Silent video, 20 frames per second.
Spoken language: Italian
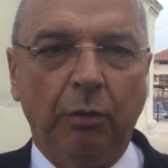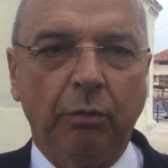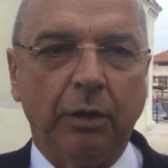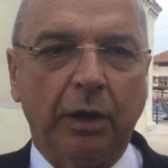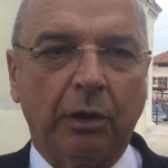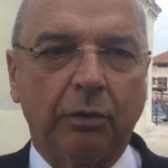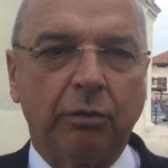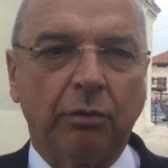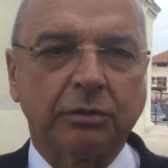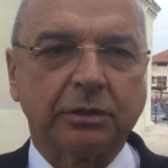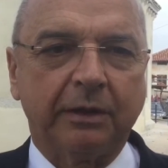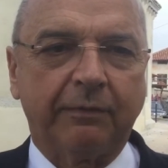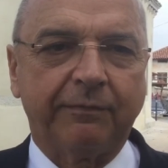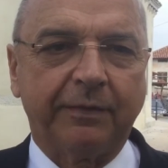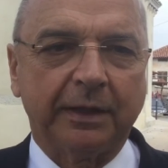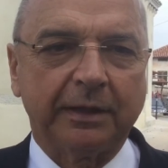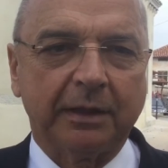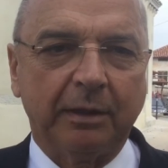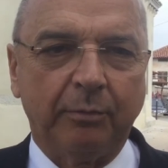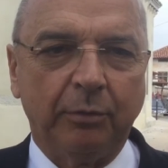Una cosa
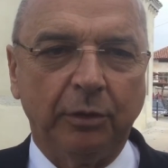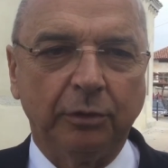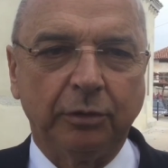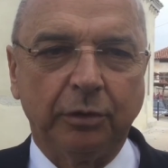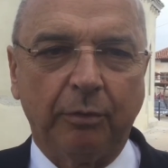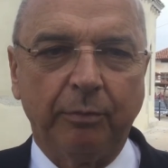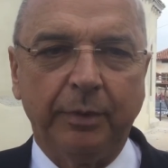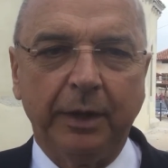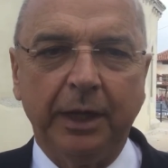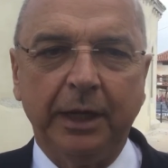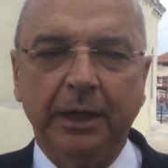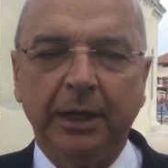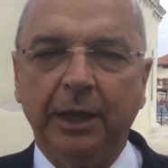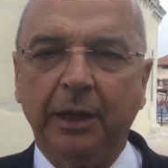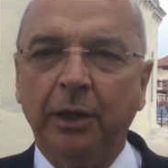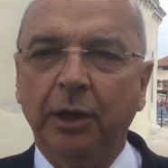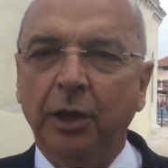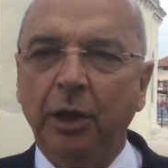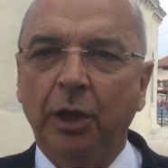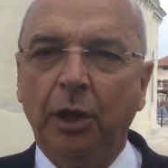fatta molto
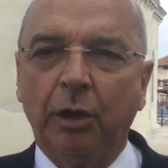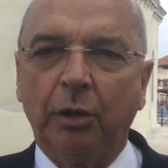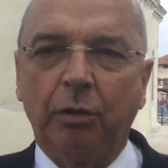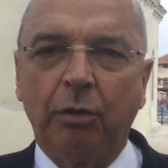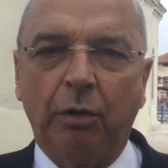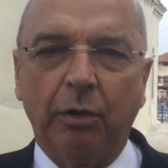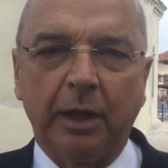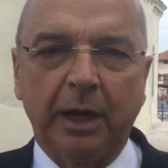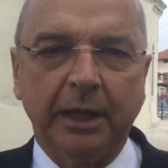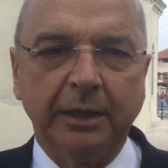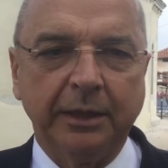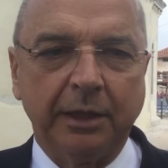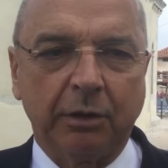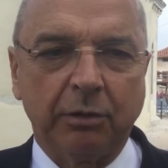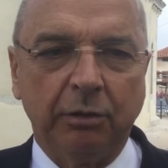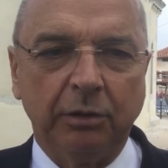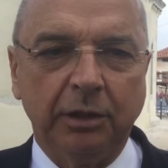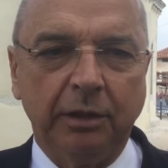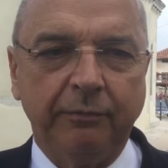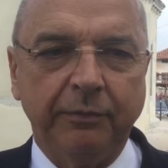bene, con grande
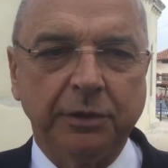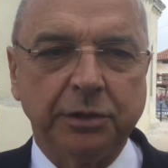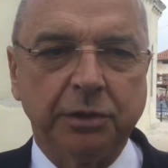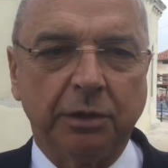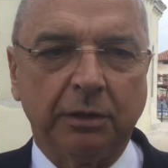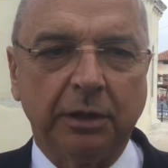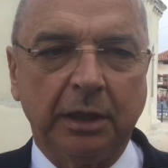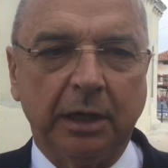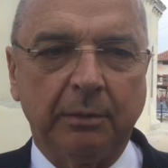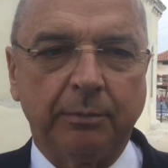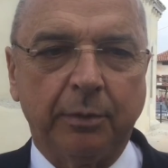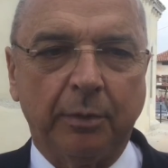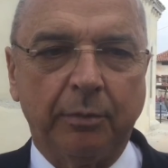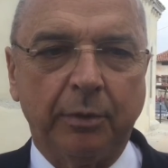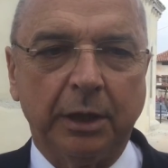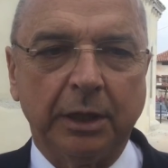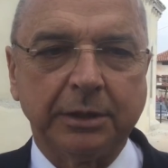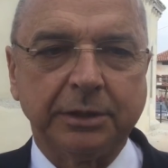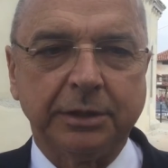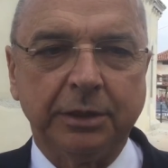condivisione della
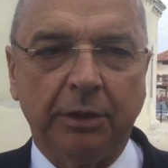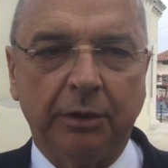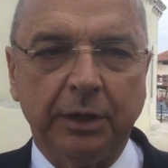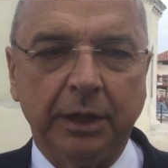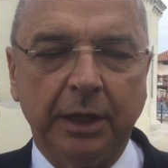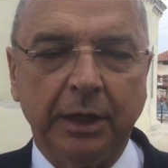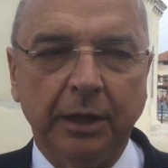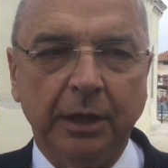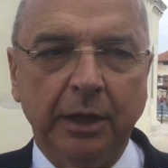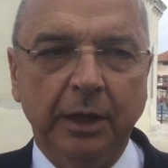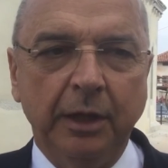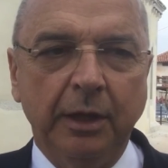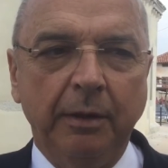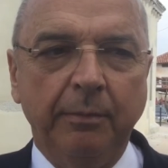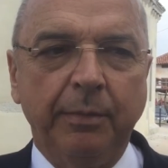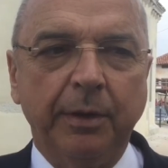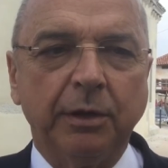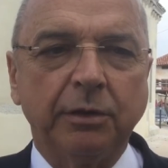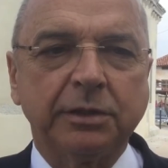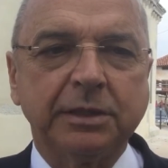popolazione.
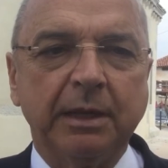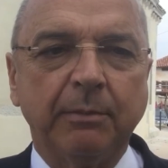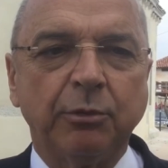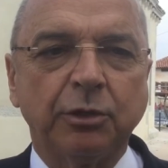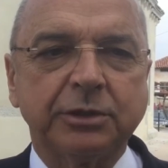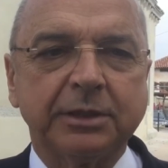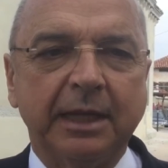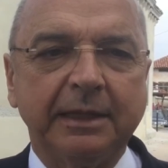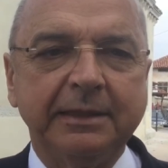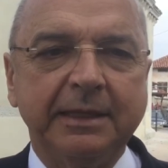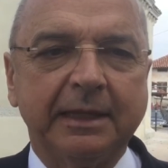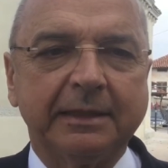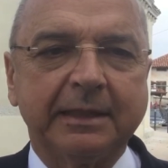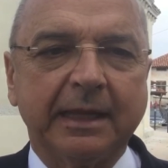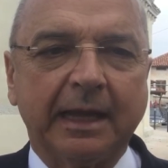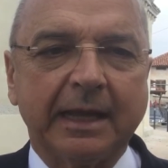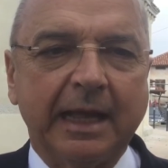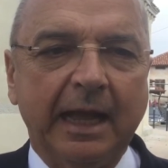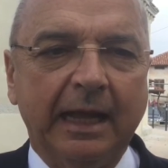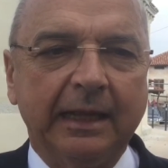Però siamo stati
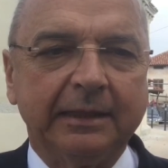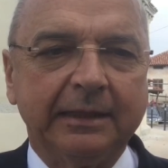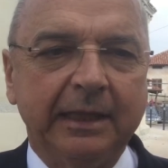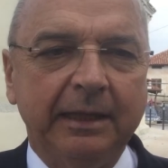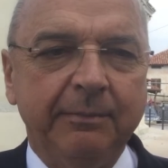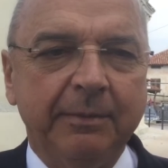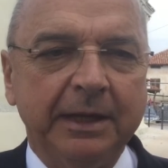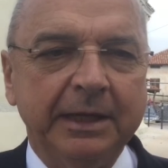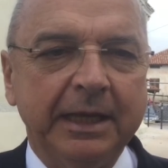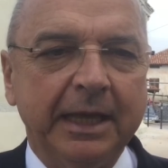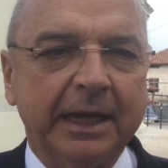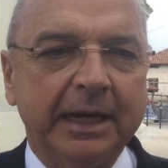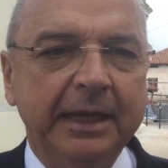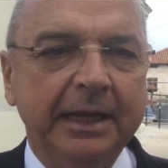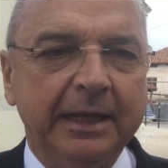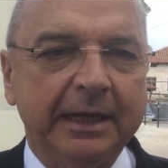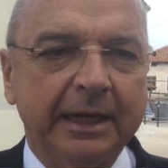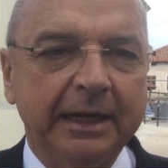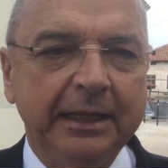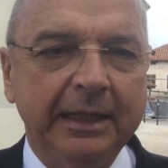attaccati in maniera
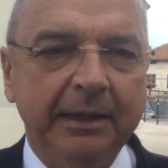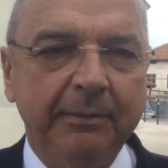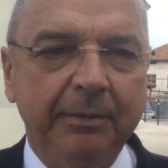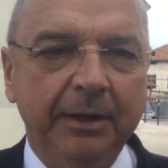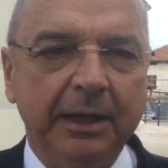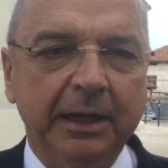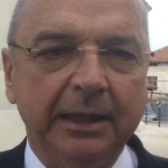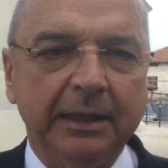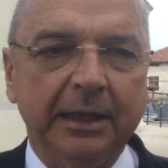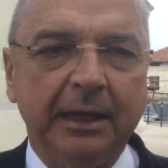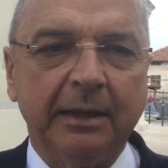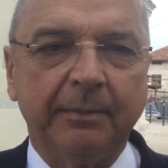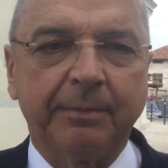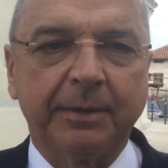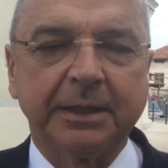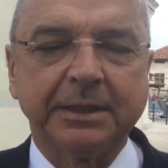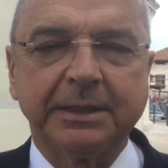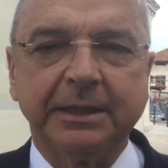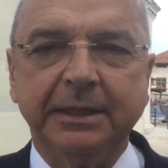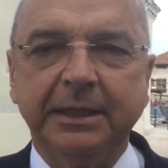incredibile dalla
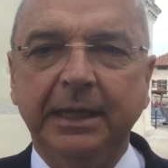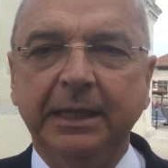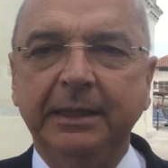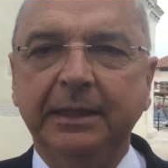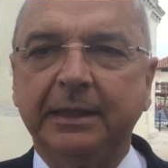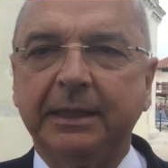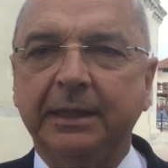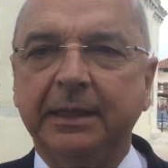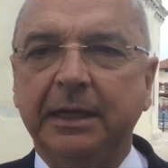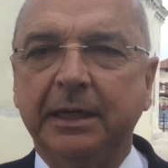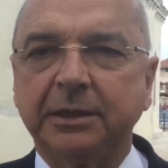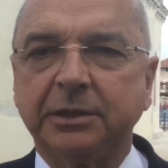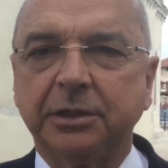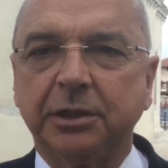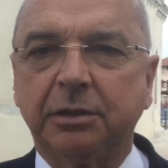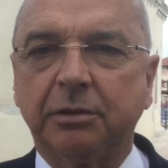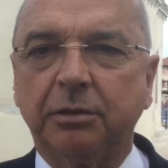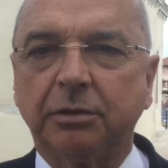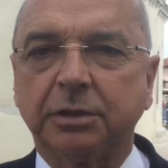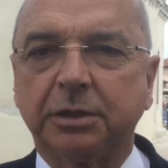presidente della
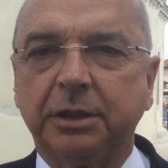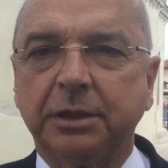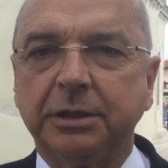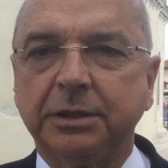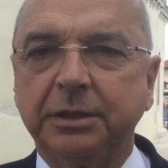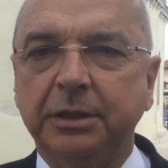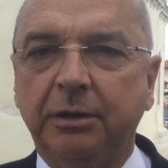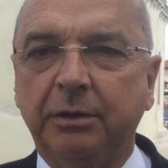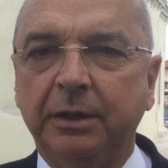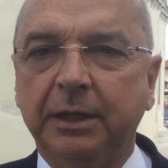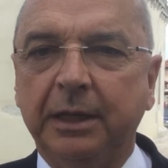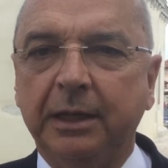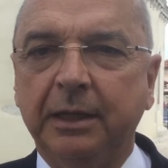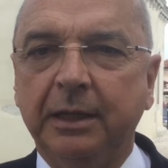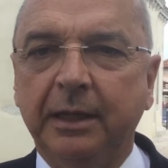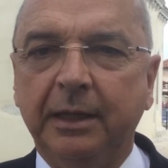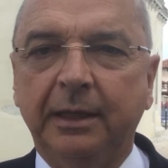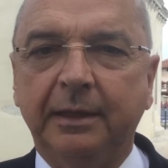circoscrizione,